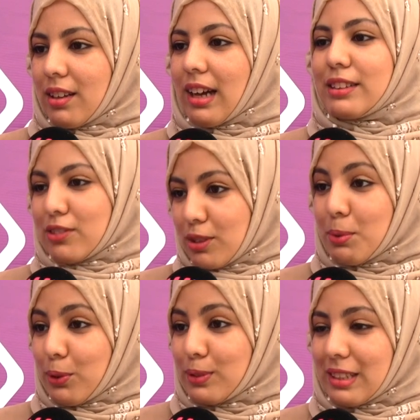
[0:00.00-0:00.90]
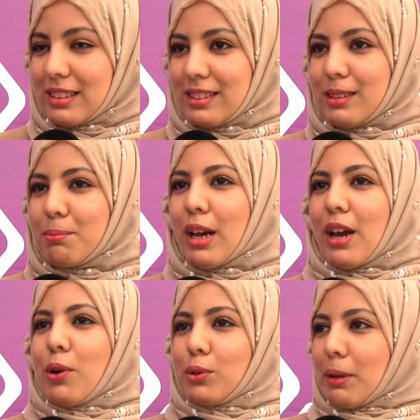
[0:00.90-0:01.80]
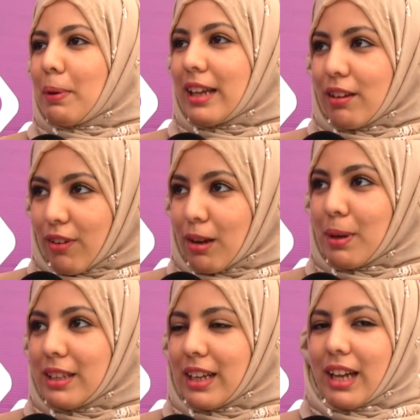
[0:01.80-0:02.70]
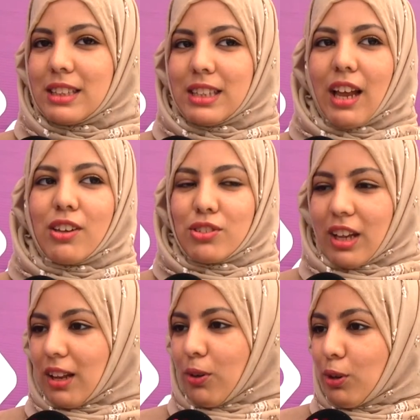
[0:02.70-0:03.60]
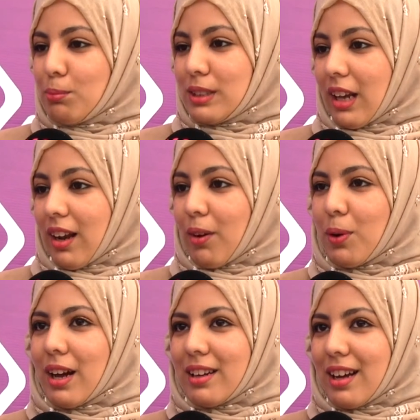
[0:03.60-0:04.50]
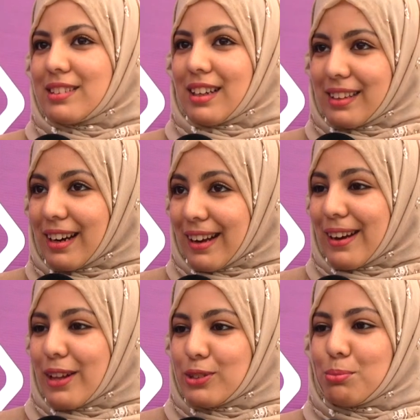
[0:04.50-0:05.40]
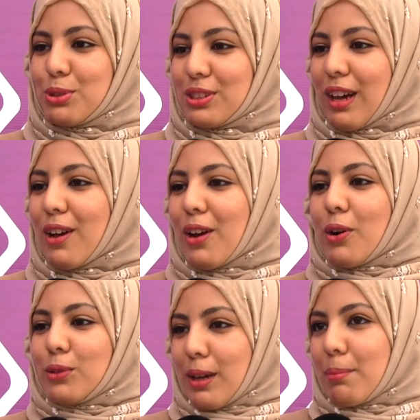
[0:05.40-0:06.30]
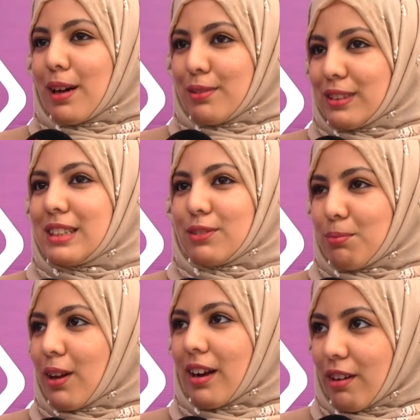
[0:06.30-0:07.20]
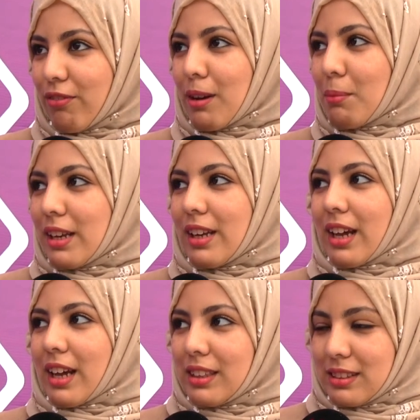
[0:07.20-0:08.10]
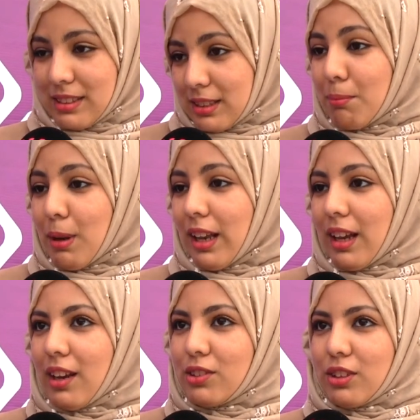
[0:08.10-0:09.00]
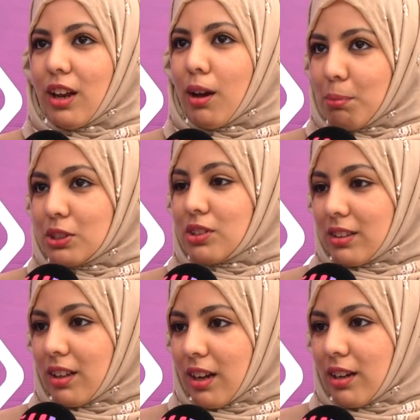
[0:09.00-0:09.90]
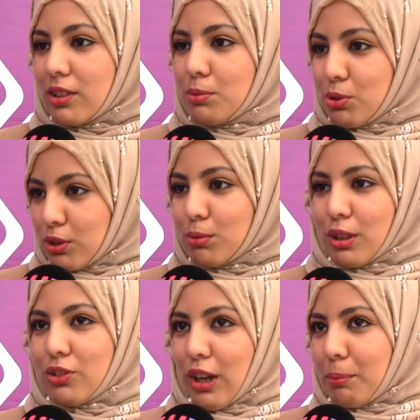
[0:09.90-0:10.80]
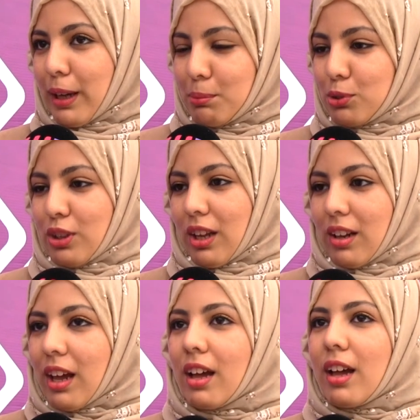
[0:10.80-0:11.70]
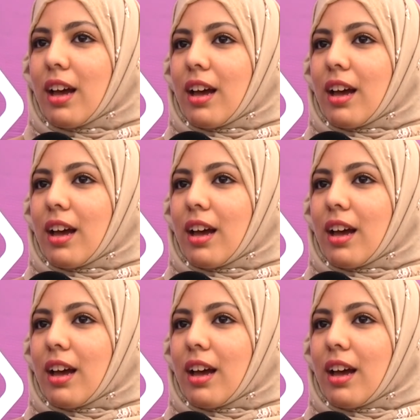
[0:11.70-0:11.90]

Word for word: 11 آه، مليون سنتيم ودابا هي في المانيا كتعالج كان الحلم ديالها هو انها تقدر انها تمشى ودابا ايفيكتيفمون راها في المانيا كتكمل العلاج ديالها باش تقدر انها تمشى وترجع للمغرب ان شاء الله